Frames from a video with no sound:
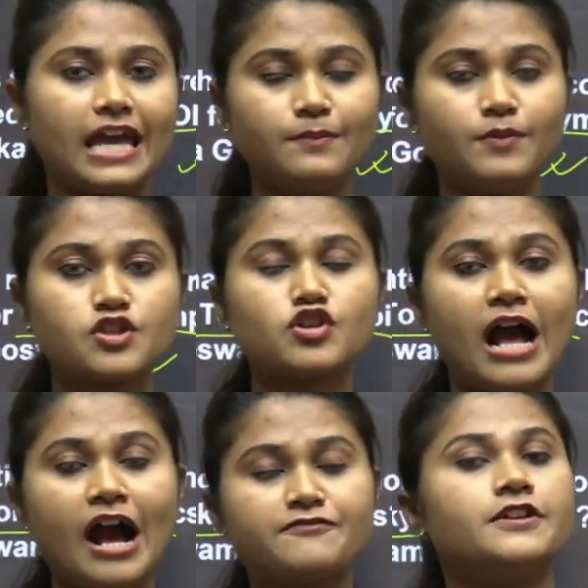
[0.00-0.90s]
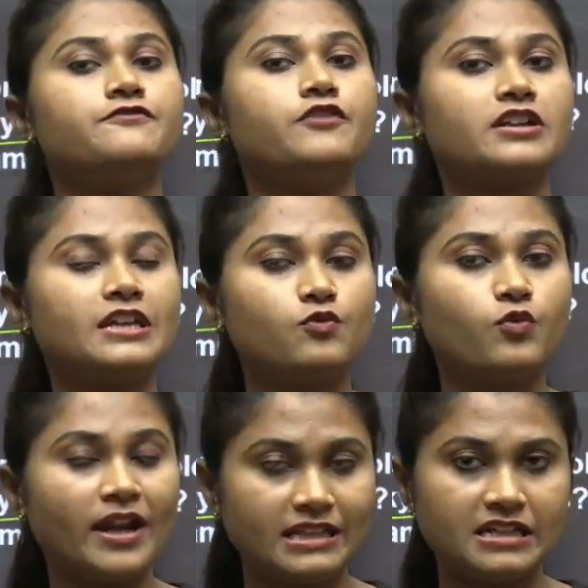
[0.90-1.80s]
এই বছর আফটার ফর্টি
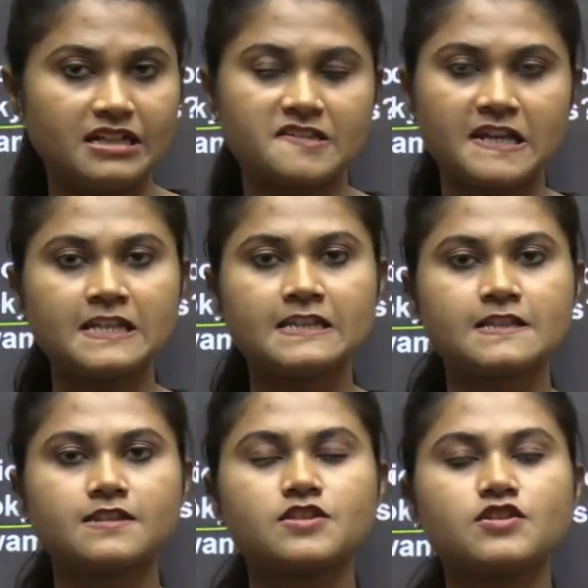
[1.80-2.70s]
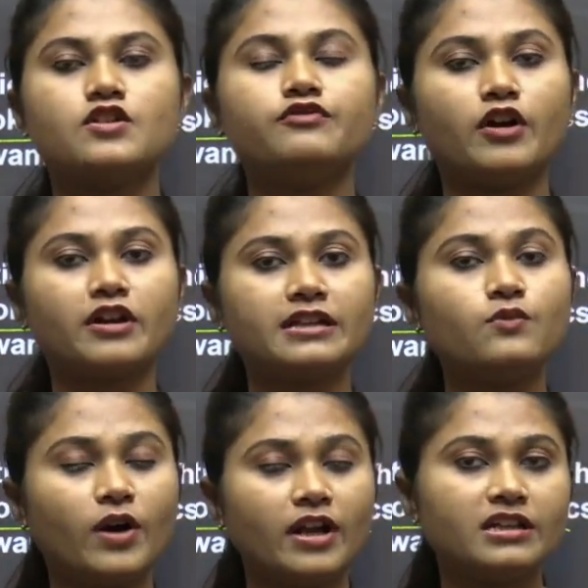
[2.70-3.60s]
ওয়ান ইয়ার্স এটিতে জিতেছিল ফর্টি
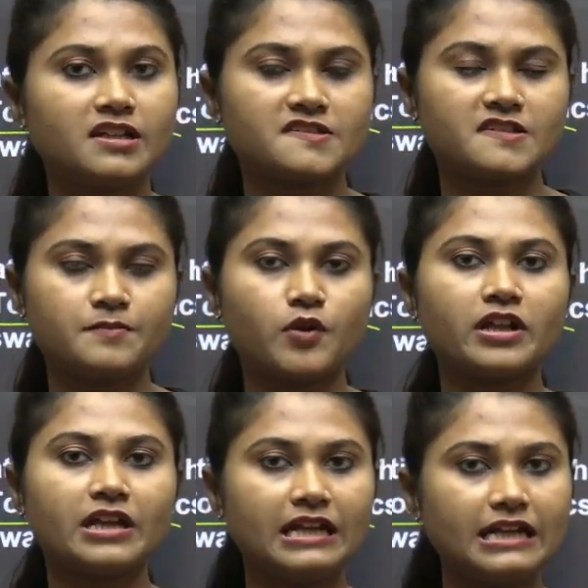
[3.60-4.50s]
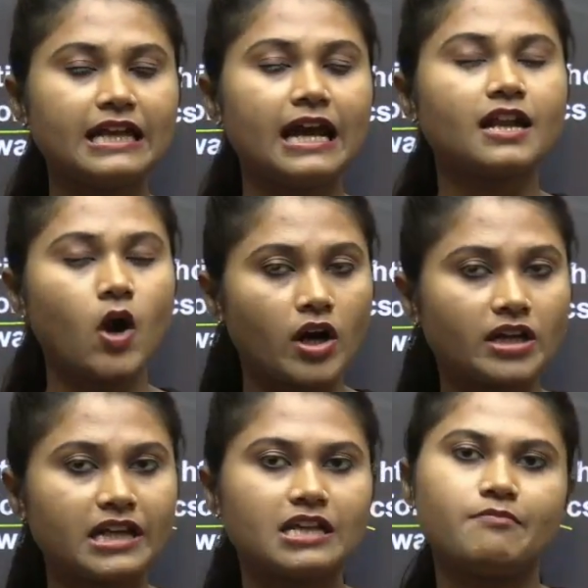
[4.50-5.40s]
ওয়ান ইয়ার্সের পর ইন্ডিয়ান
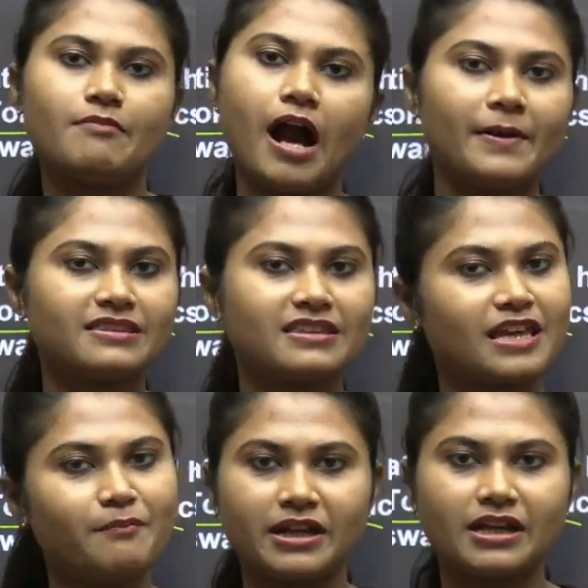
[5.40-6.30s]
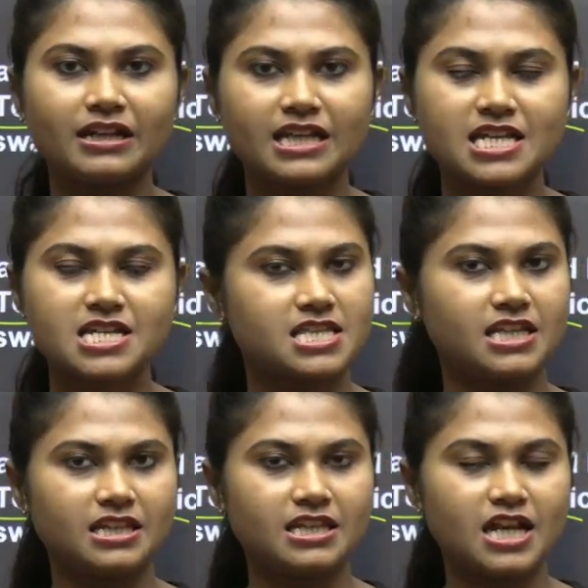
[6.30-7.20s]
হকি টিম আবার থেকে মেডেল নিয়ে এসেছে
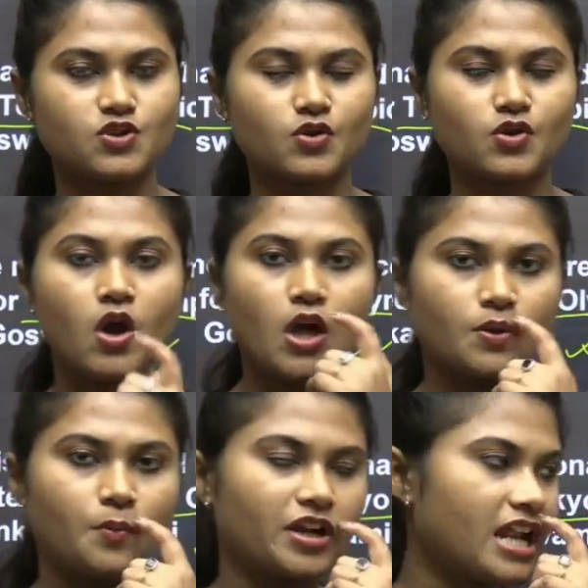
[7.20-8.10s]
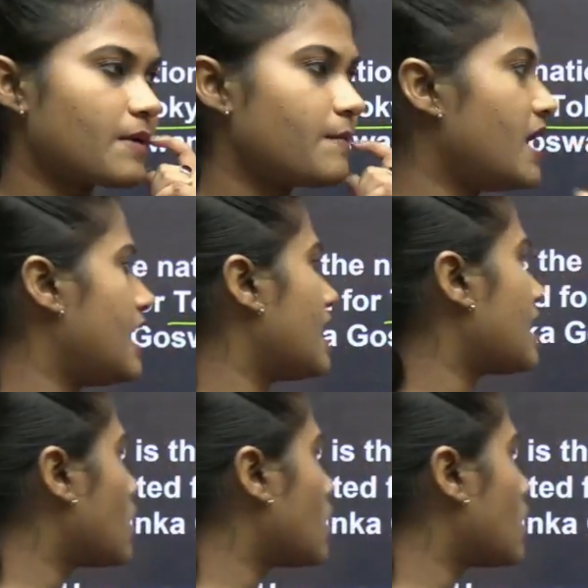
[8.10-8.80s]
ইন্ডিয়ার জন্য তো মনে রাখবে এর আগে